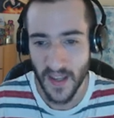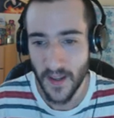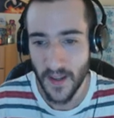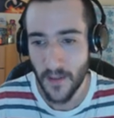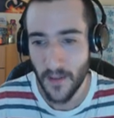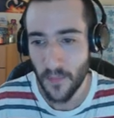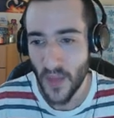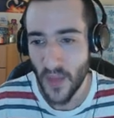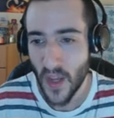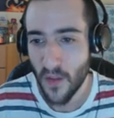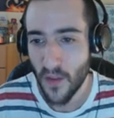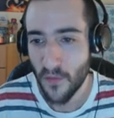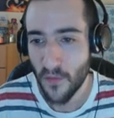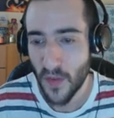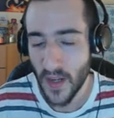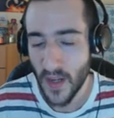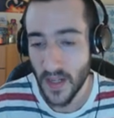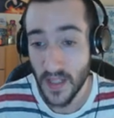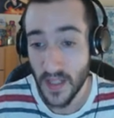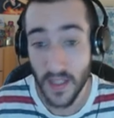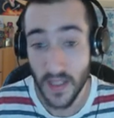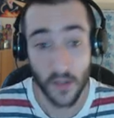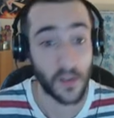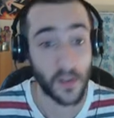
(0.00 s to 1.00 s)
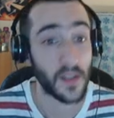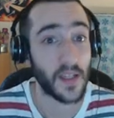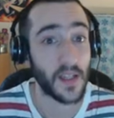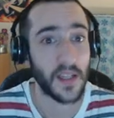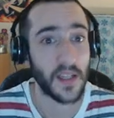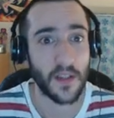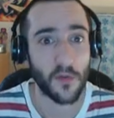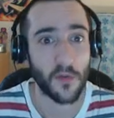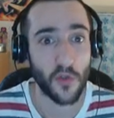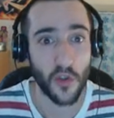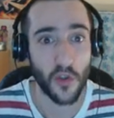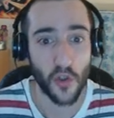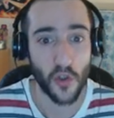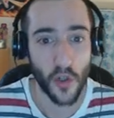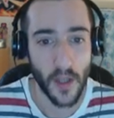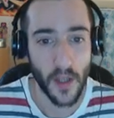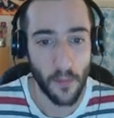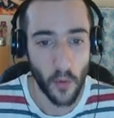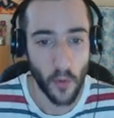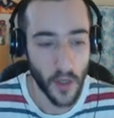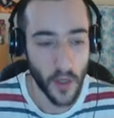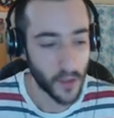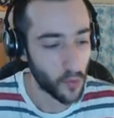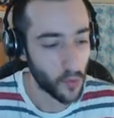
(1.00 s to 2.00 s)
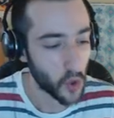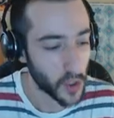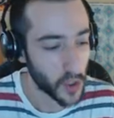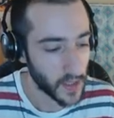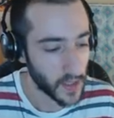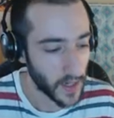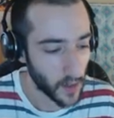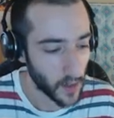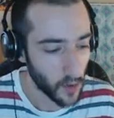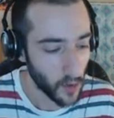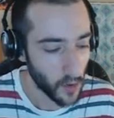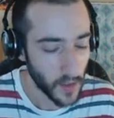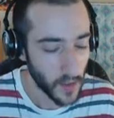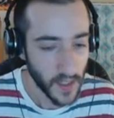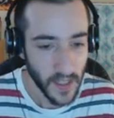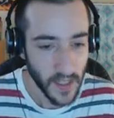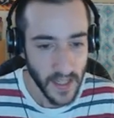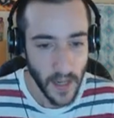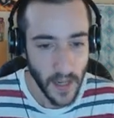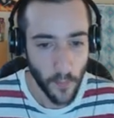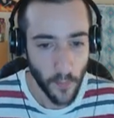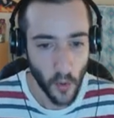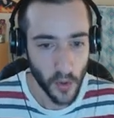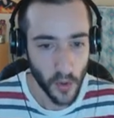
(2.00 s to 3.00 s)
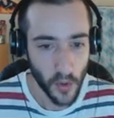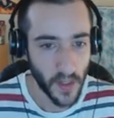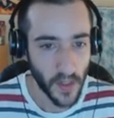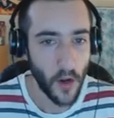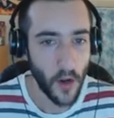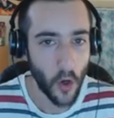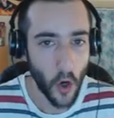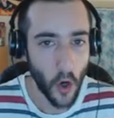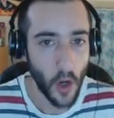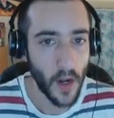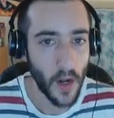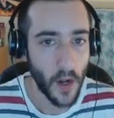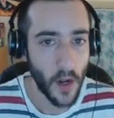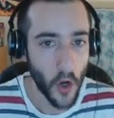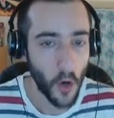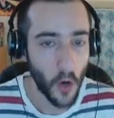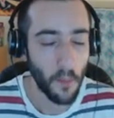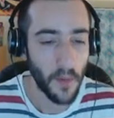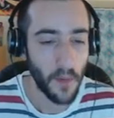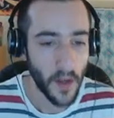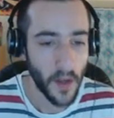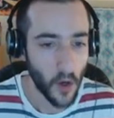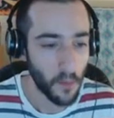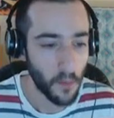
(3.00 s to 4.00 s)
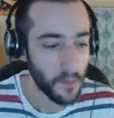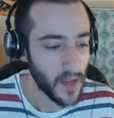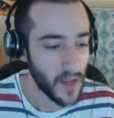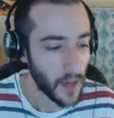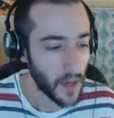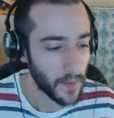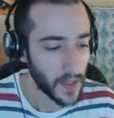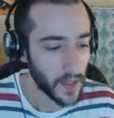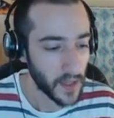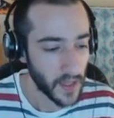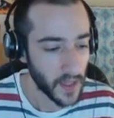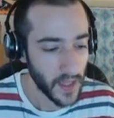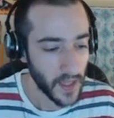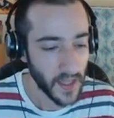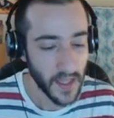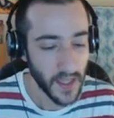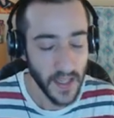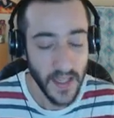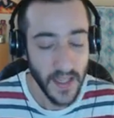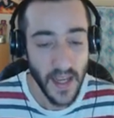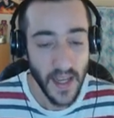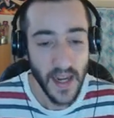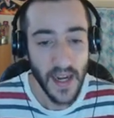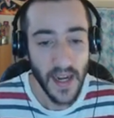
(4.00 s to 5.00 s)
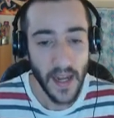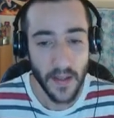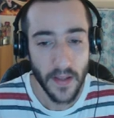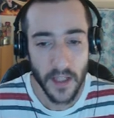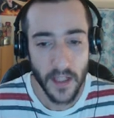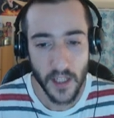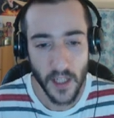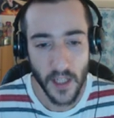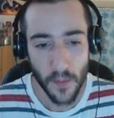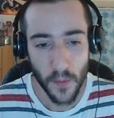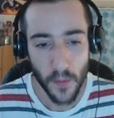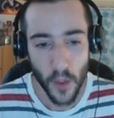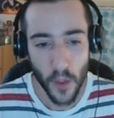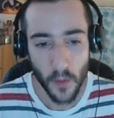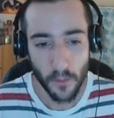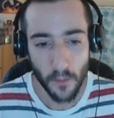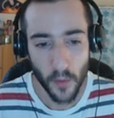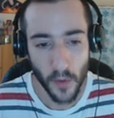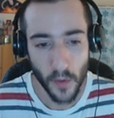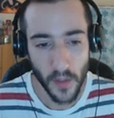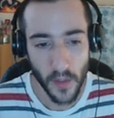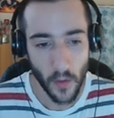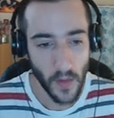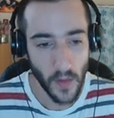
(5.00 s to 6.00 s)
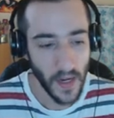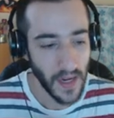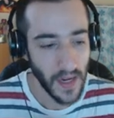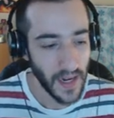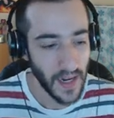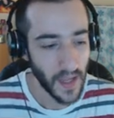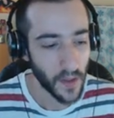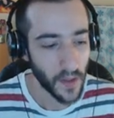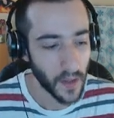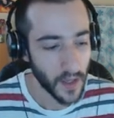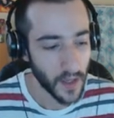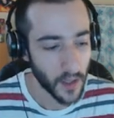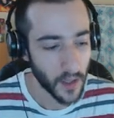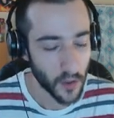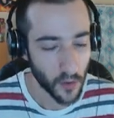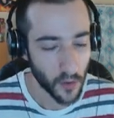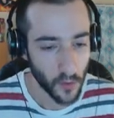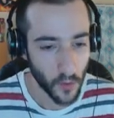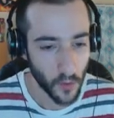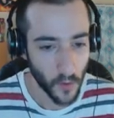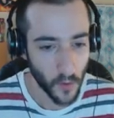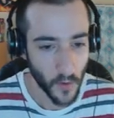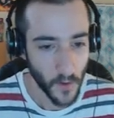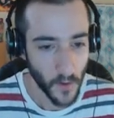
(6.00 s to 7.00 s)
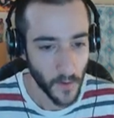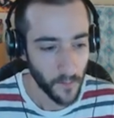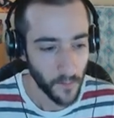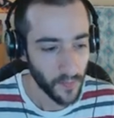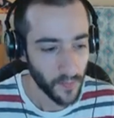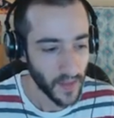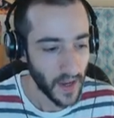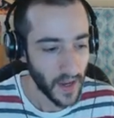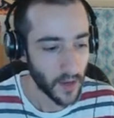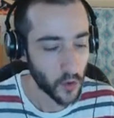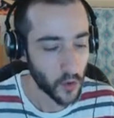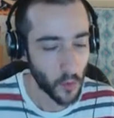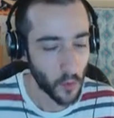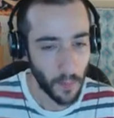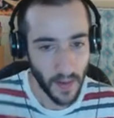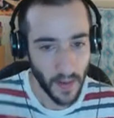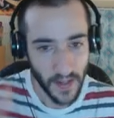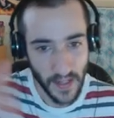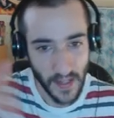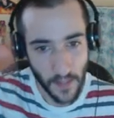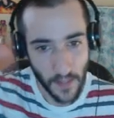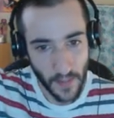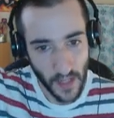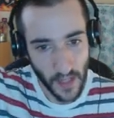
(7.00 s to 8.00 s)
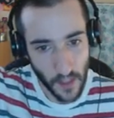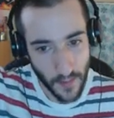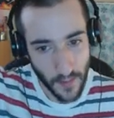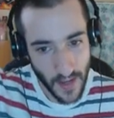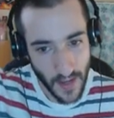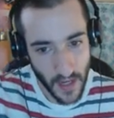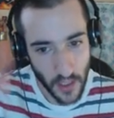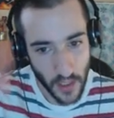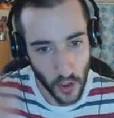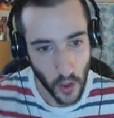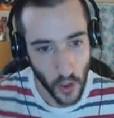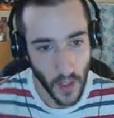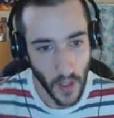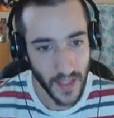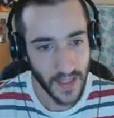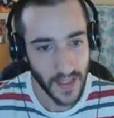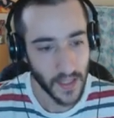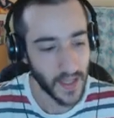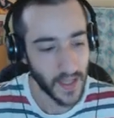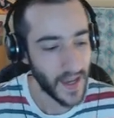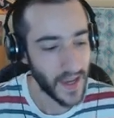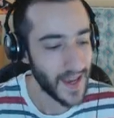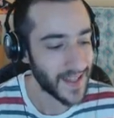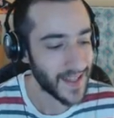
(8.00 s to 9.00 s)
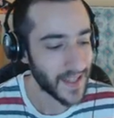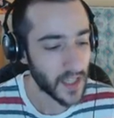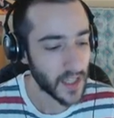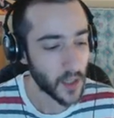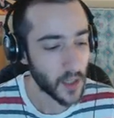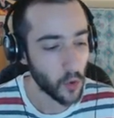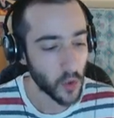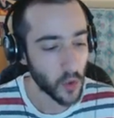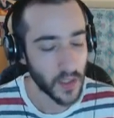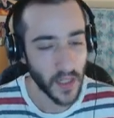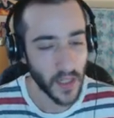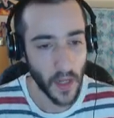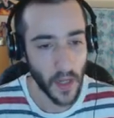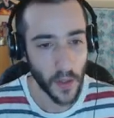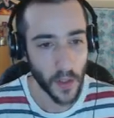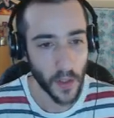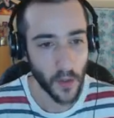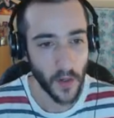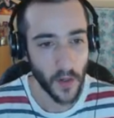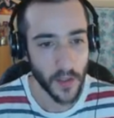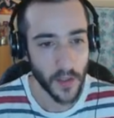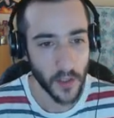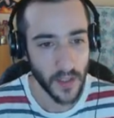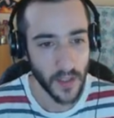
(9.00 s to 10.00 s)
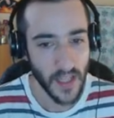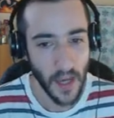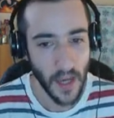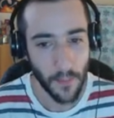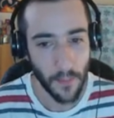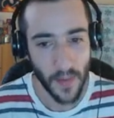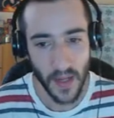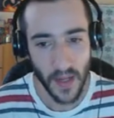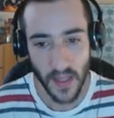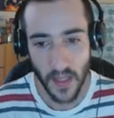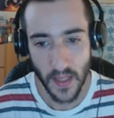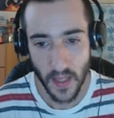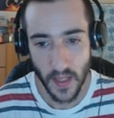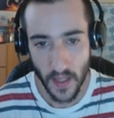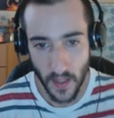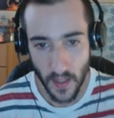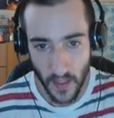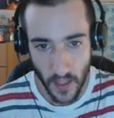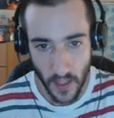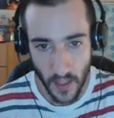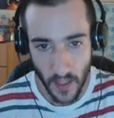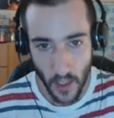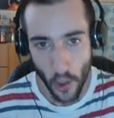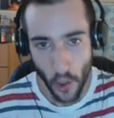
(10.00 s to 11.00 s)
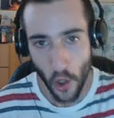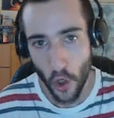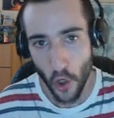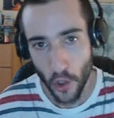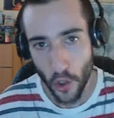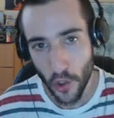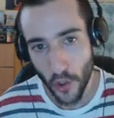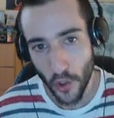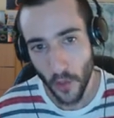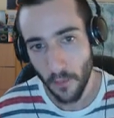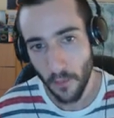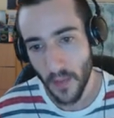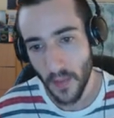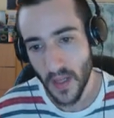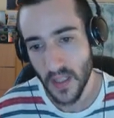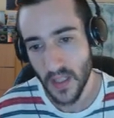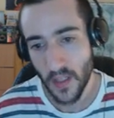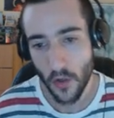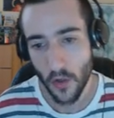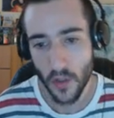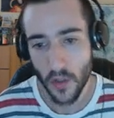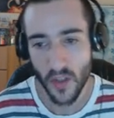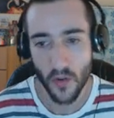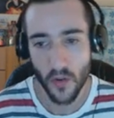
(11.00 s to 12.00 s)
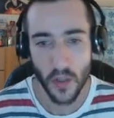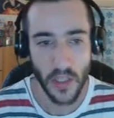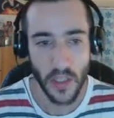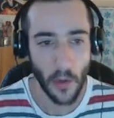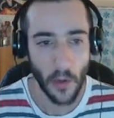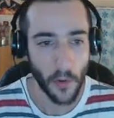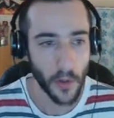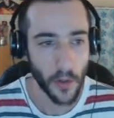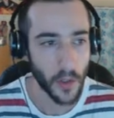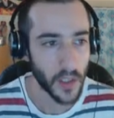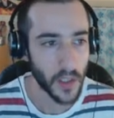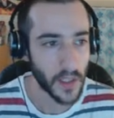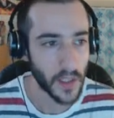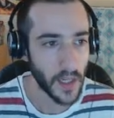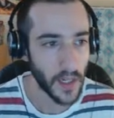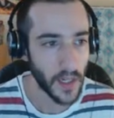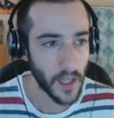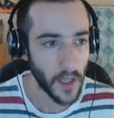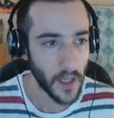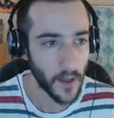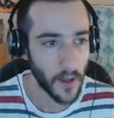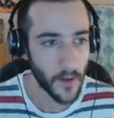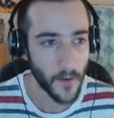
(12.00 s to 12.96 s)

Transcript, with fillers: En fin, si os interesa su historia podéis buscarlo. Ya pondré el nombre obviamente y en la descripción pondré un enlace a su a su página para que veáis todas esas ilustraciones y aparte de los nombres de los dinosaurios que iré